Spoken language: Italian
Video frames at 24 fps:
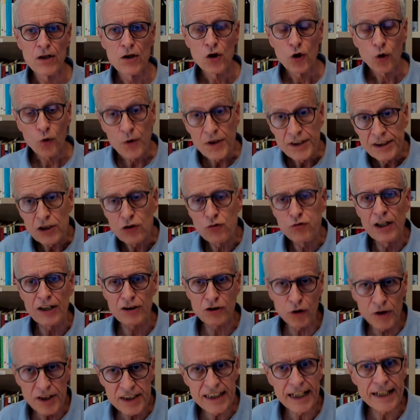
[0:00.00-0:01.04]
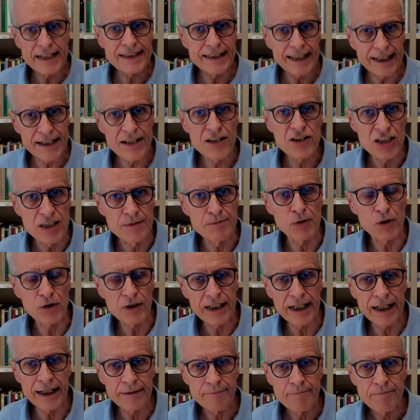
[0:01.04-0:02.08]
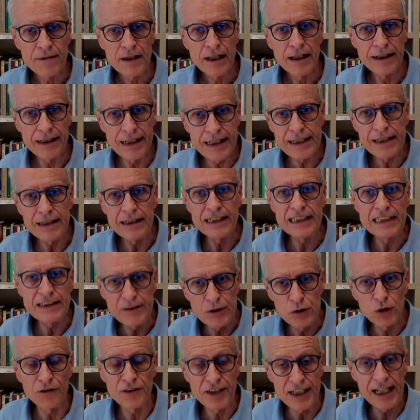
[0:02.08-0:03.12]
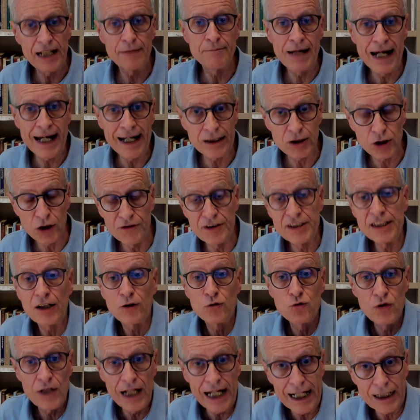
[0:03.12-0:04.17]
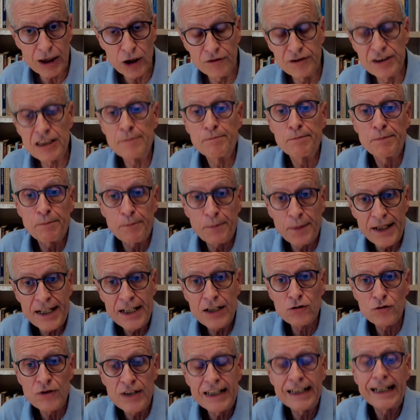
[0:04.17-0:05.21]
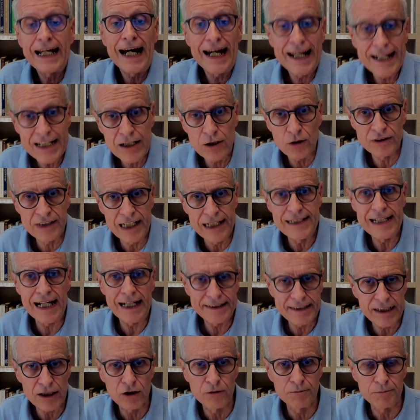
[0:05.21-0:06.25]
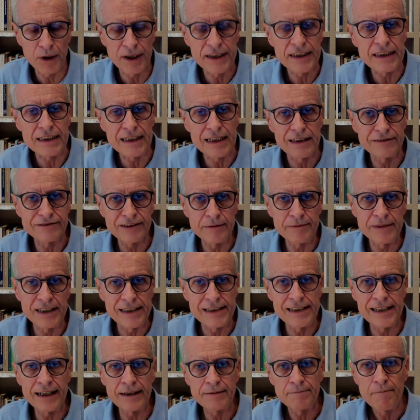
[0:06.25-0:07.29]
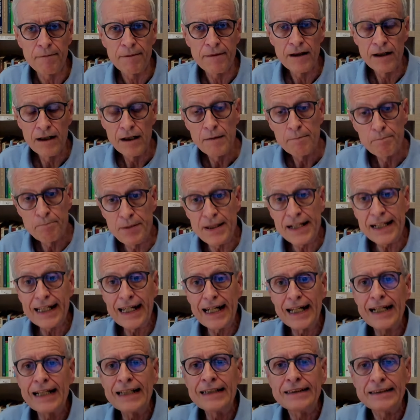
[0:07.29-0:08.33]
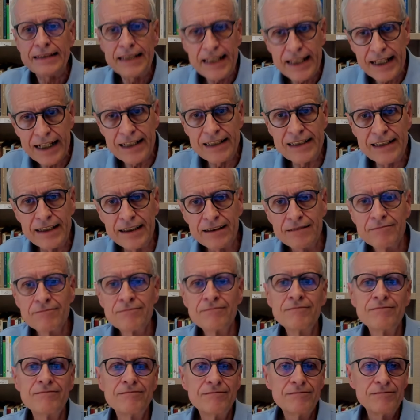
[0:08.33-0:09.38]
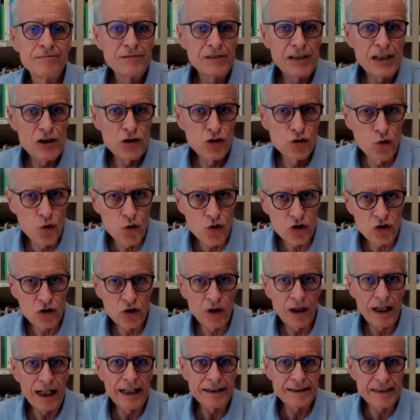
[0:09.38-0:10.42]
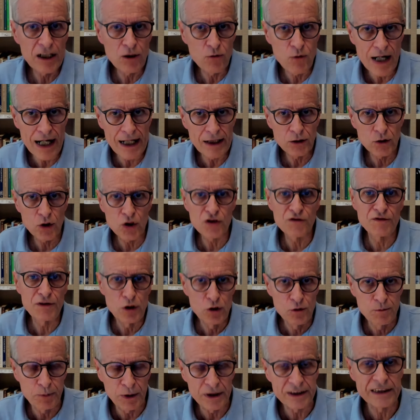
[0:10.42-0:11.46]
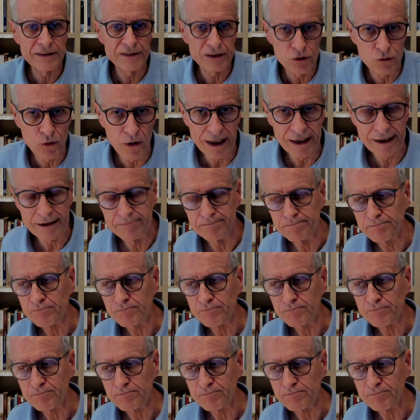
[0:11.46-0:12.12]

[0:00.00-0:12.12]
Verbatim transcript: quindi sulla solidarietà reciproca, lì l'individuo viene amato, viene curato, viene preso in carico dagli altri componenti della famiglia per garantirgli il giusto, adeguato sviluppo individuale.